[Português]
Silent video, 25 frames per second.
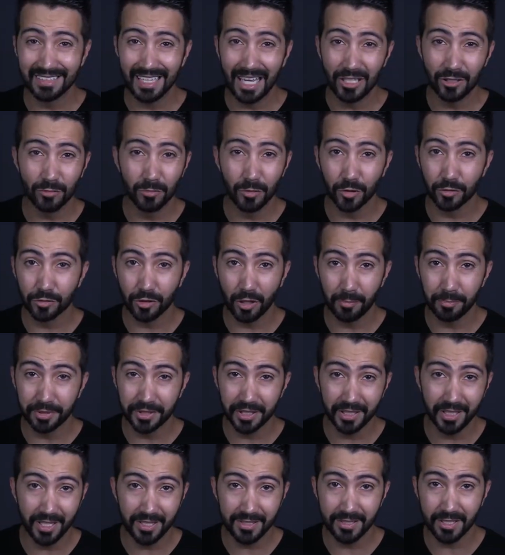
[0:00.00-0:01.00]
tá no meu top
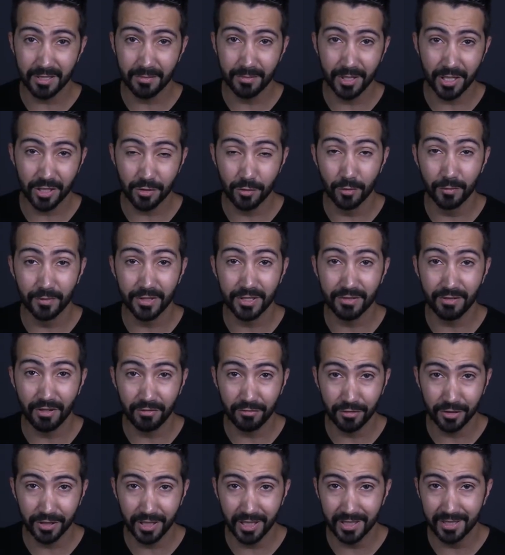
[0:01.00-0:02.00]
3 das minhas luvas
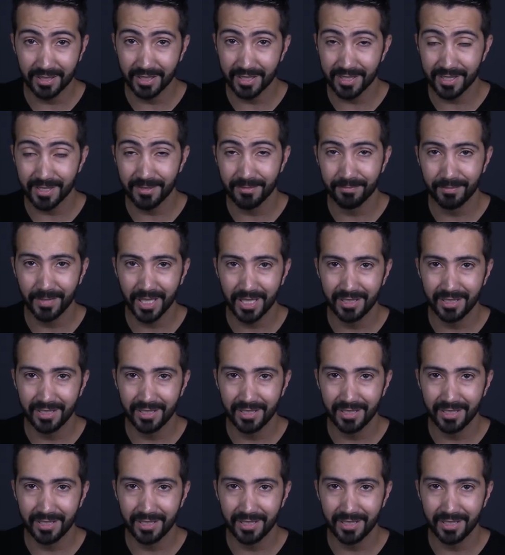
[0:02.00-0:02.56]
favoritas,